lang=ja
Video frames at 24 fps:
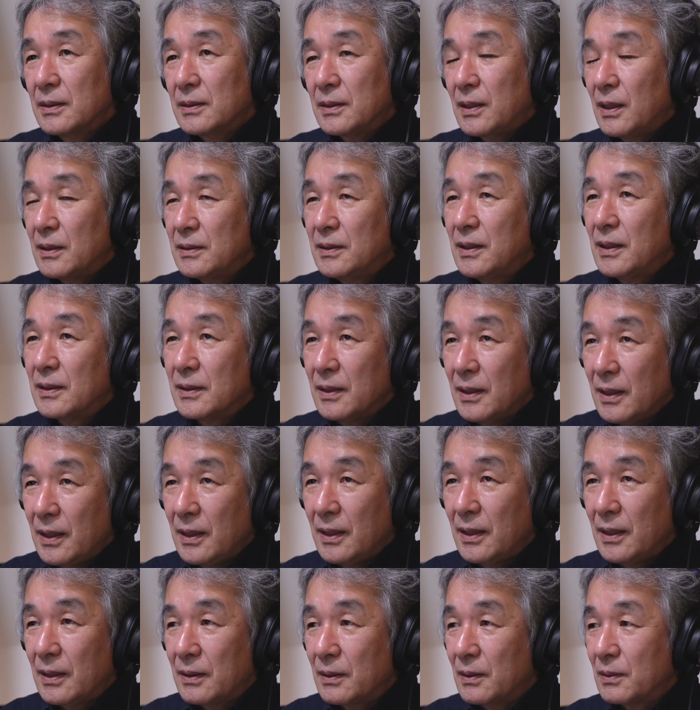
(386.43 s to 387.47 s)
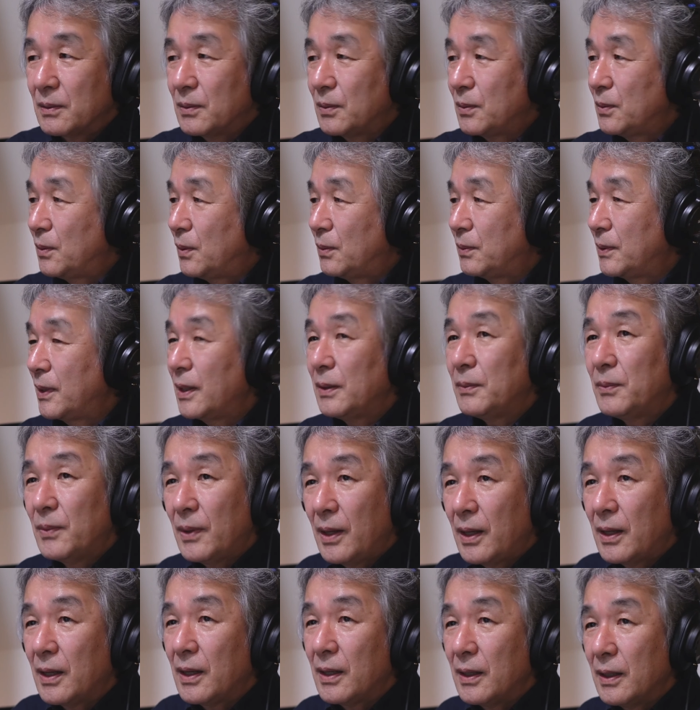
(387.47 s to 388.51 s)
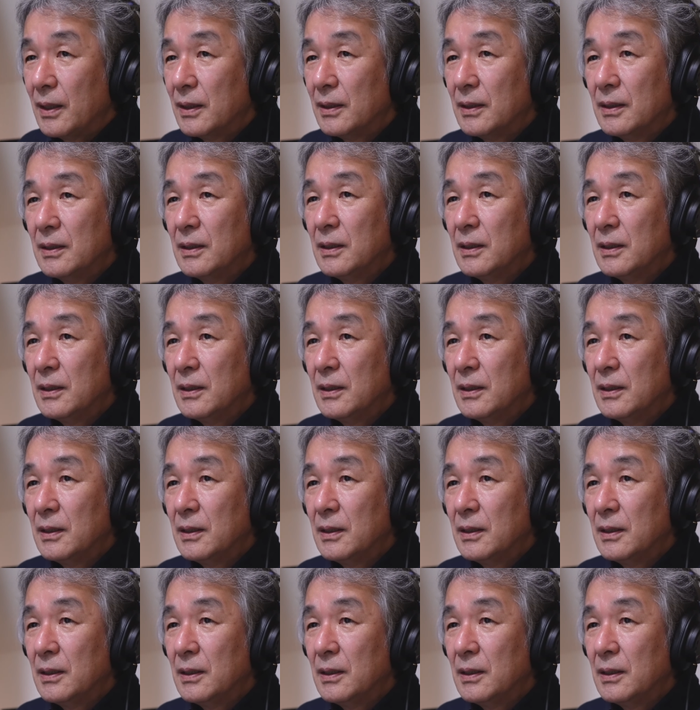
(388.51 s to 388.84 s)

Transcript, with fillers: ただね、これは